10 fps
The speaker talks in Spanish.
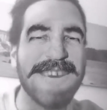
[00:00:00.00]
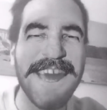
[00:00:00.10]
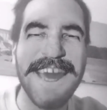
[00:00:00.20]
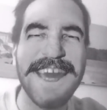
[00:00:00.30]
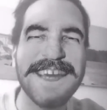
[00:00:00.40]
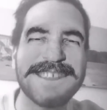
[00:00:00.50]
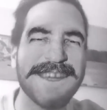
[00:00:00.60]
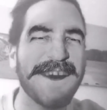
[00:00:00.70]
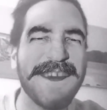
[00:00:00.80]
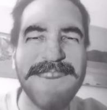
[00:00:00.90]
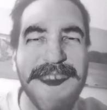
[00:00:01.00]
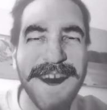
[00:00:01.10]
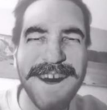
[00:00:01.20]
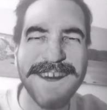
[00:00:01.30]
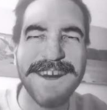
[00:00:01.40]
Este soy
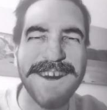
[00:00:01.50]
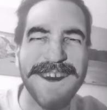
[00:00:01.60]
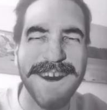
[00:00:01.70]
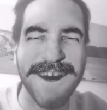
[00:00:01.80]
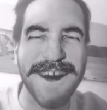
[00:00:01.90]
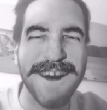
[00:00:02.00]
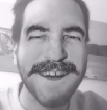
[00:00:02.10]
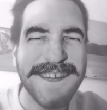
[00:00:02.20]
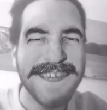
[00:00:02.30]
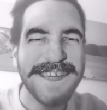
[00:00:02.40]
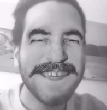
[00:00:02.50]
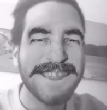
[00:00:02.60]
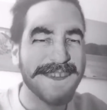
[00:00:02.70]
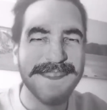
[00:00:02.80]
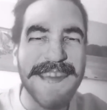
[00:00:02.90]
yo!
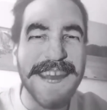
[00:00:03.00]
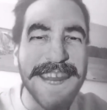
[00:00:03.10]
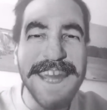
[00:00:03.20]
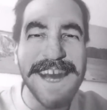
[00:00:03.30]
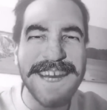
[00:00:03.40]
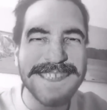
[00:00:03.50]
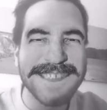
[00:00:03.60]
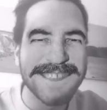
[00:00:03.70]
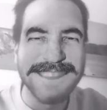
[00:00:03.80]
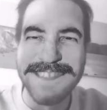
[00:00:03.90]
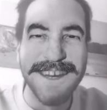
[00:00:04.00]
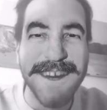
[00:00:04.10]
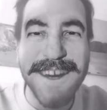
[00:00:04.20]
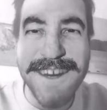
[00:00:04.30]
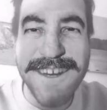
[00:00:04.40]
¡No te rías!
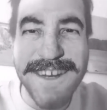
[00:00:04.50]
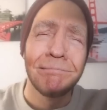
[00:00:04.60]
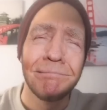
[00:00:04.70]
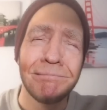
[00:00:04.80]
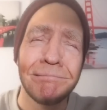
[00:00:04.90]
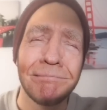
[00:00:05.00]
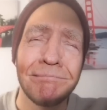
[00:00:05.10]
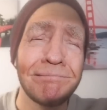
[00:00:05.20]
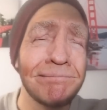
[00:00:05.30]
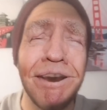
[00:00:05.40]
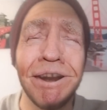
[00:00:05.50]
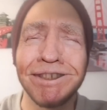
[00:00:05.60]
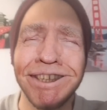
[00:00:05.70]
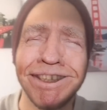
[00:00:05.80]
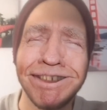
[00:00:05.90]
¡No! Ya lo
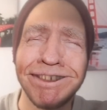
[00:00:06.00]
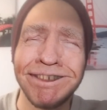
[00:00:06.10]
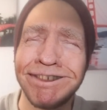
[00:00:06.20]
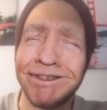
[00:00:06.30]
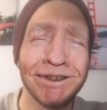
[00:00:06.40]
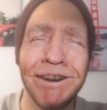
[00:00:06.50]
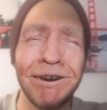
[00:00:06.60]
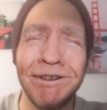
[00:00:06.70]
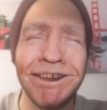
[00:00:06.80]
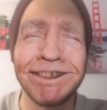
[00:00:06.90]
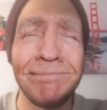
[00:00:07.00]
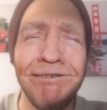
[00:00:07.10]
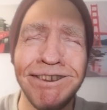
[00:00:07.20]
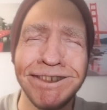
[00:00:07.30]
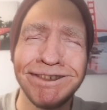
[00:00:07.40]
sé, ¿nos acordáis de
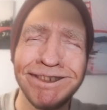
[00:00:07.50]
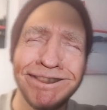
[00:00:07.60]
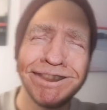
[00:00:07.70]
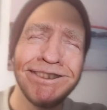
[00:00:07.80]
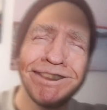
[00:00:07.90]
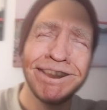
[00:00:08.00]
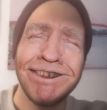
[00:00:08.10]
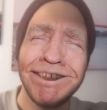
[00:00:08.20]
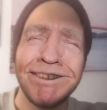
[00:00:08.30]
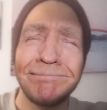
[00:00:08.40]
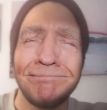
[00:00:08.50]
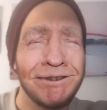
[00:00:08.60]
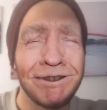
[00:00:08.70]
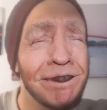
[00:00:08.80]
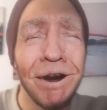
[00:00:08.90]
mí?
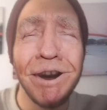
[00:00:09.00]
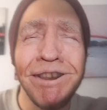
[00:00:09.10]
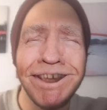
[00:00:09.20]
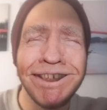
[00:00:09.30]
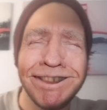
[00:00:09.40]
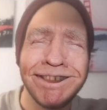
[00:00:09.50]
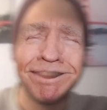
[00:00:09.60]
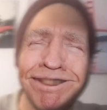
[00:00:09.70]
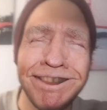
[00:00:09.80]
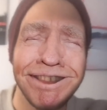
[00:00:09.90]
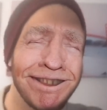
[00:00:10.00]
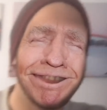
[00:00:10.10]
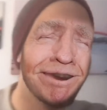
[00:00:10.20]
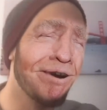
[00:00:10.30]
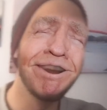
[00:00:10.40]
Soy Johnny.
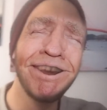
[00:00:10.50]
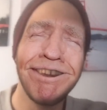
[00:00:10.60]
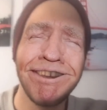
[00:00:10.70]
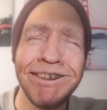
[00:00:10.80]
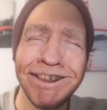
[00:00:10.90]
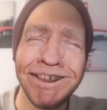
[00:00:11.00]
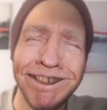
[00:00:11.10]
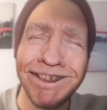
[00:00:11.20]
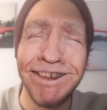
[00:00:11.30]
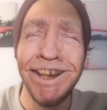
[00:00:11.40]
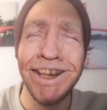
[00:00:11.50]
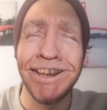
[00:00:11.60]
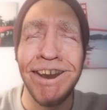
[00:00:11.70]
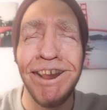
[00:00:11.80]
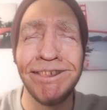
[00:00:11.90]
Johnny, el
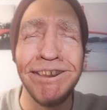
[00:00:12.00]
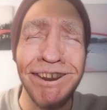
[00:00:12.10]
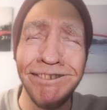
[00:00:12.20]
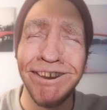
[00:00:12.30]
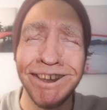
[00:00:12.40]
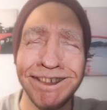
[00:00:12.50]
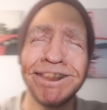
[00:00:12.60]
cara cerrada.